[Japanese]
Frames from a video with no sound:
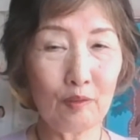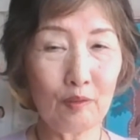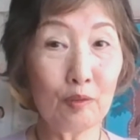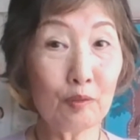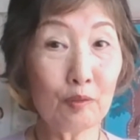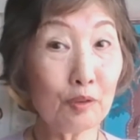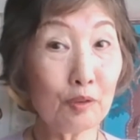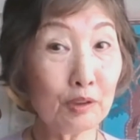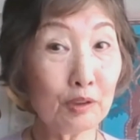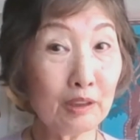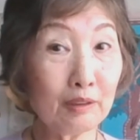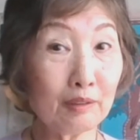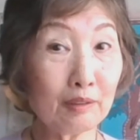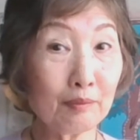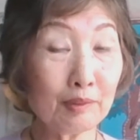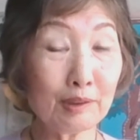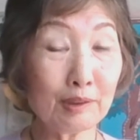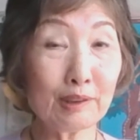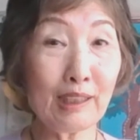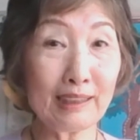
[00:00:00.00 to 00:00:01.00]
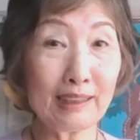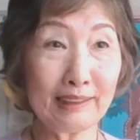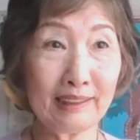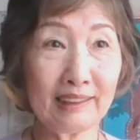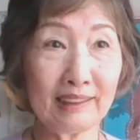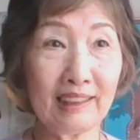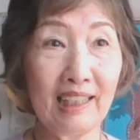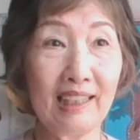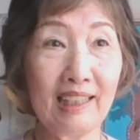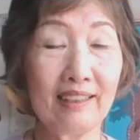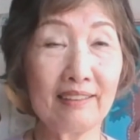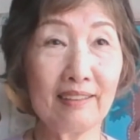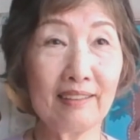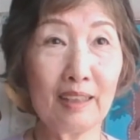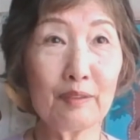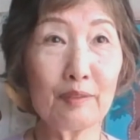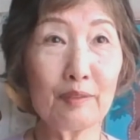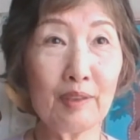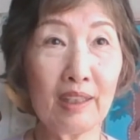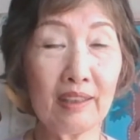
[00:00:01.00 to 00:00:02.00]
本当に難しい
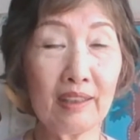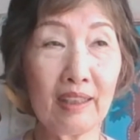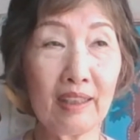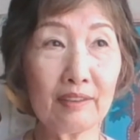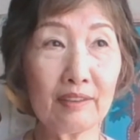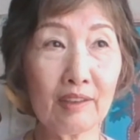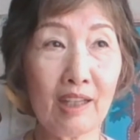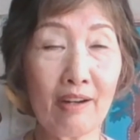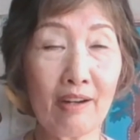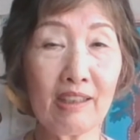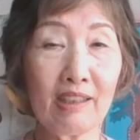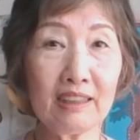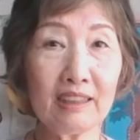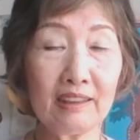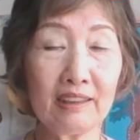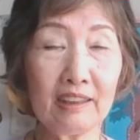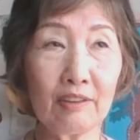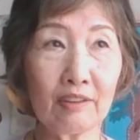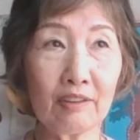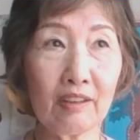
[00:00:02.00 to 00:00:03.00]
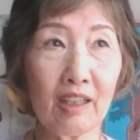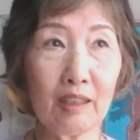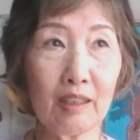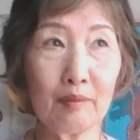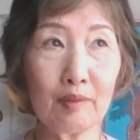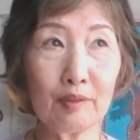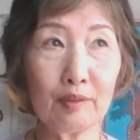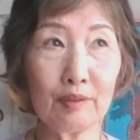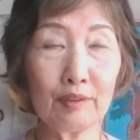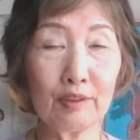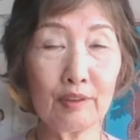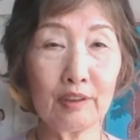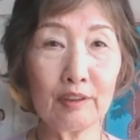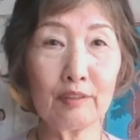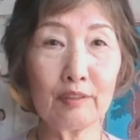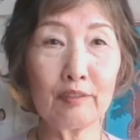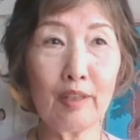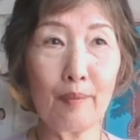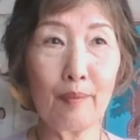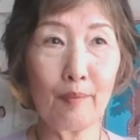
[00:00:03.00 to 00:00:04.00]
なのであの代わりにお買い物に行っ
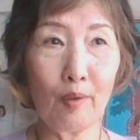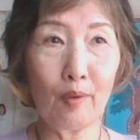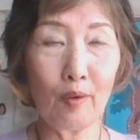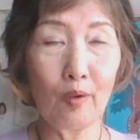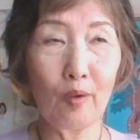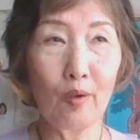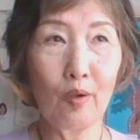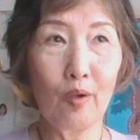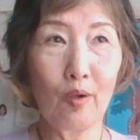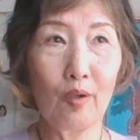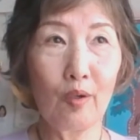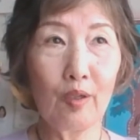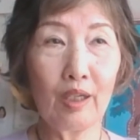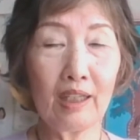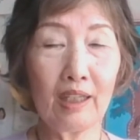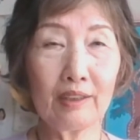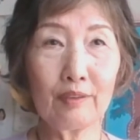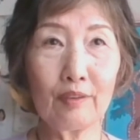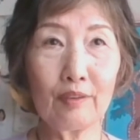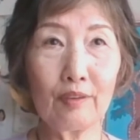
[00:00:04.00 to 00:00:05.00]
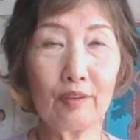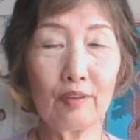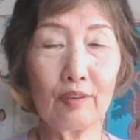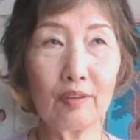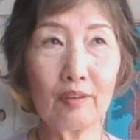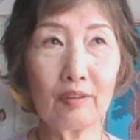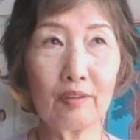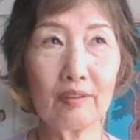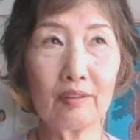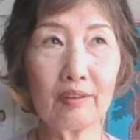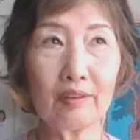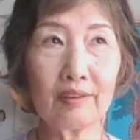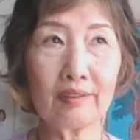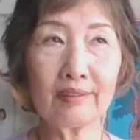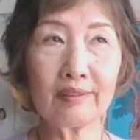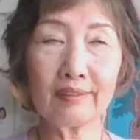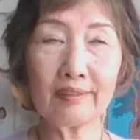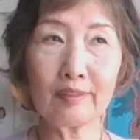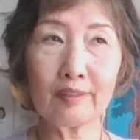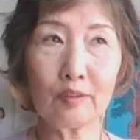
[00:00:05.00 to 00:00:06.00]
てもあの
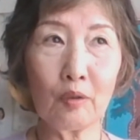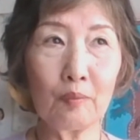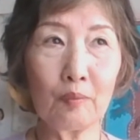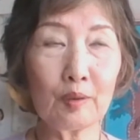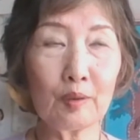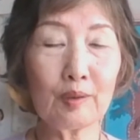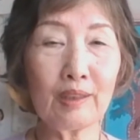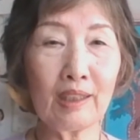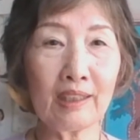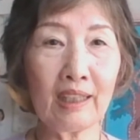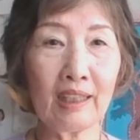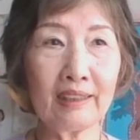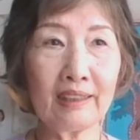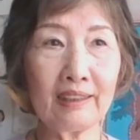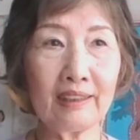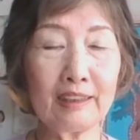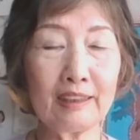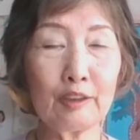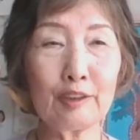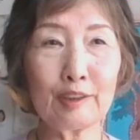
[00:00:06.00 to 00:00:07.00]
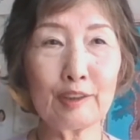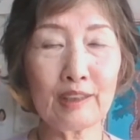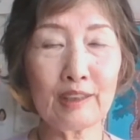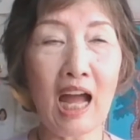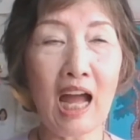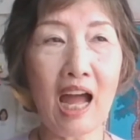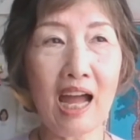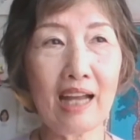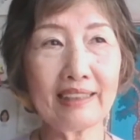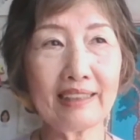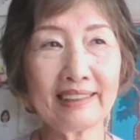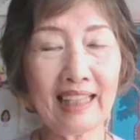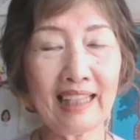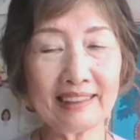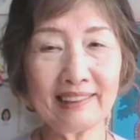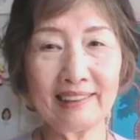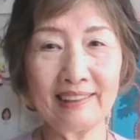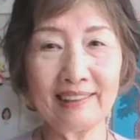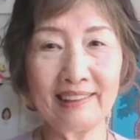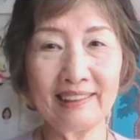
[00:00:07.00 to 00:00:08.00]
と思ったらいくつか写
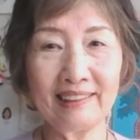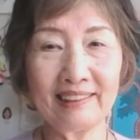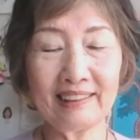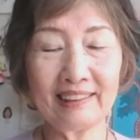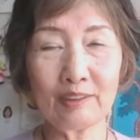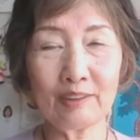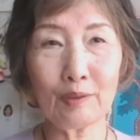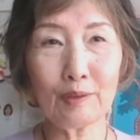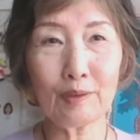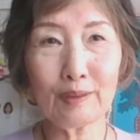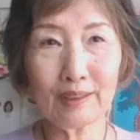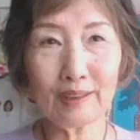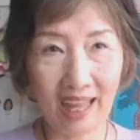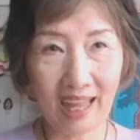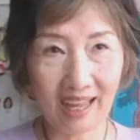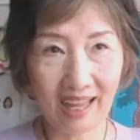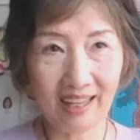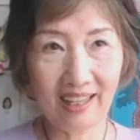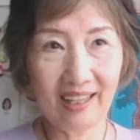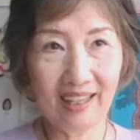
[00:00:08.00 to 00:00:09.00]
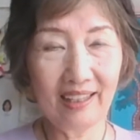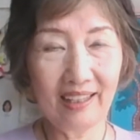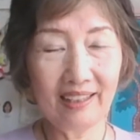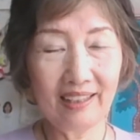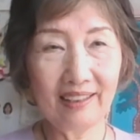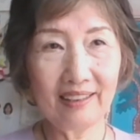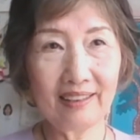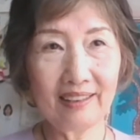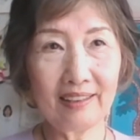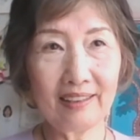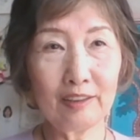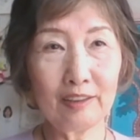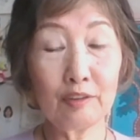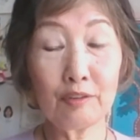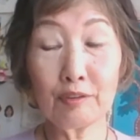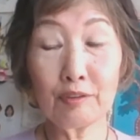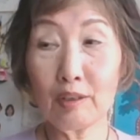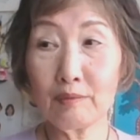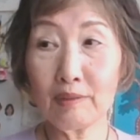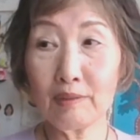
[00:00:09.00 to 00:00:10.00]
真に撮って二
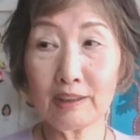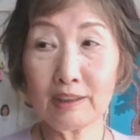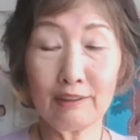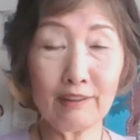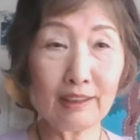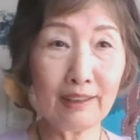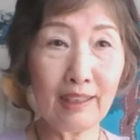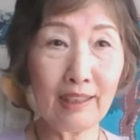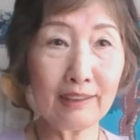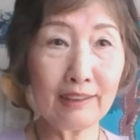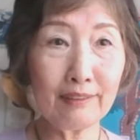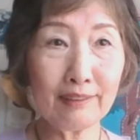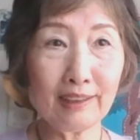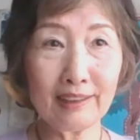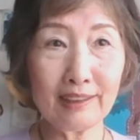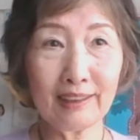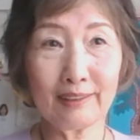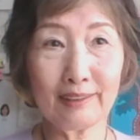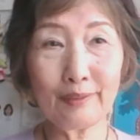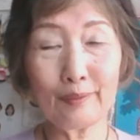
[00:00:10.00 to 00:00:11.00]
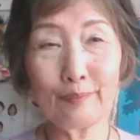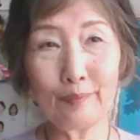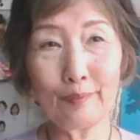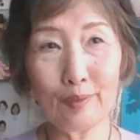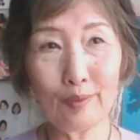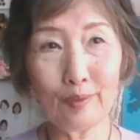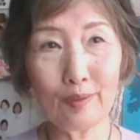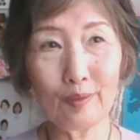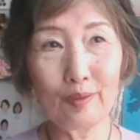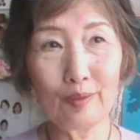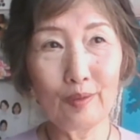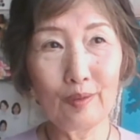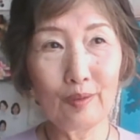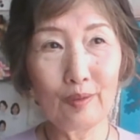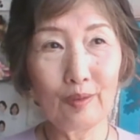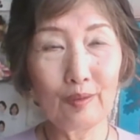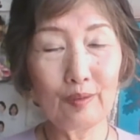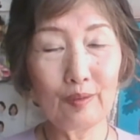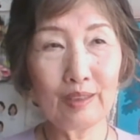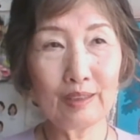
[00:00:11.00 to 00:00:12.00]
度手間にはなるけれども
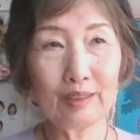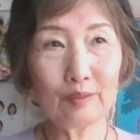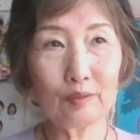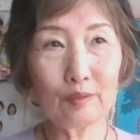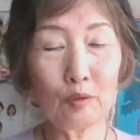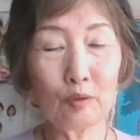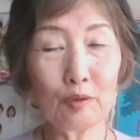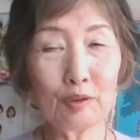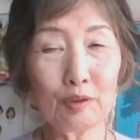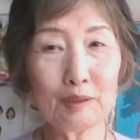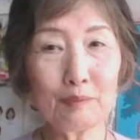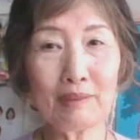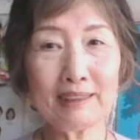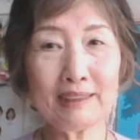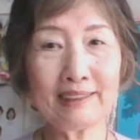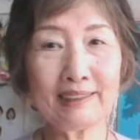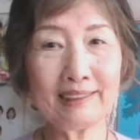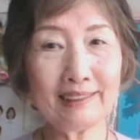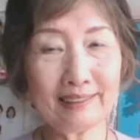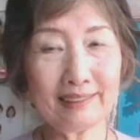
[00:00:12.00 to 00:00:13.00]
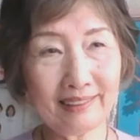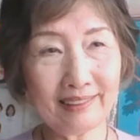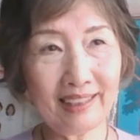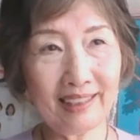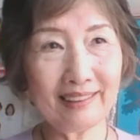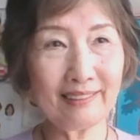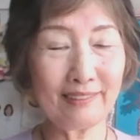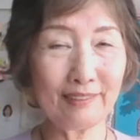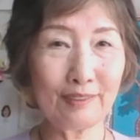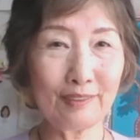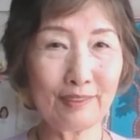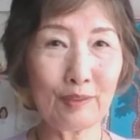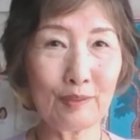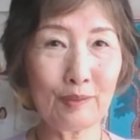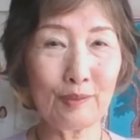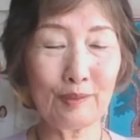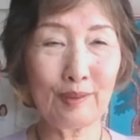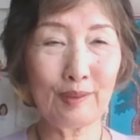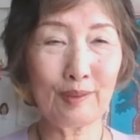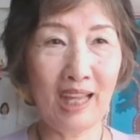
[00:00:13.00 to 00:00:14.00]
あのどうしますっていうこ
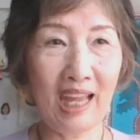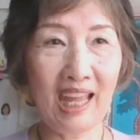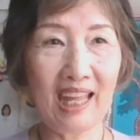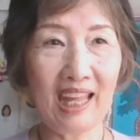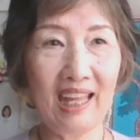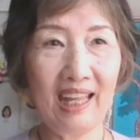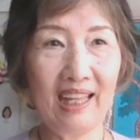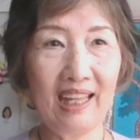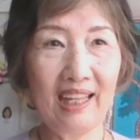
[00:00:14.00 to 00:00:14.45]
とで。